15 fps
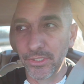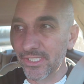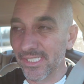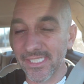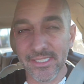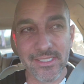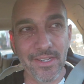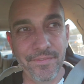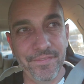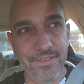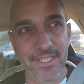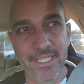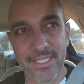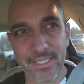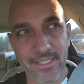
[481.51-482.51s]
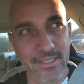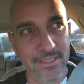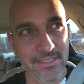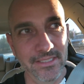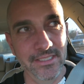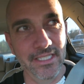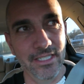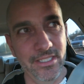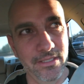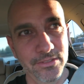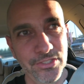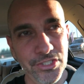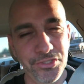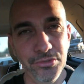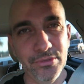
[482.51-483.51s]
hoje é sexta-feira e a
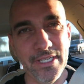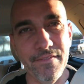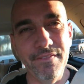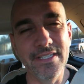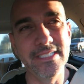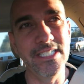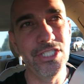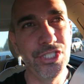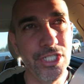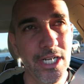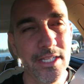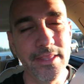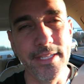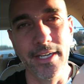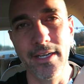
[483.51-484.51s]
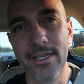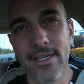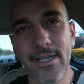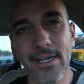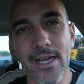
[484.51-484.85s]
gente não quer fazer janta.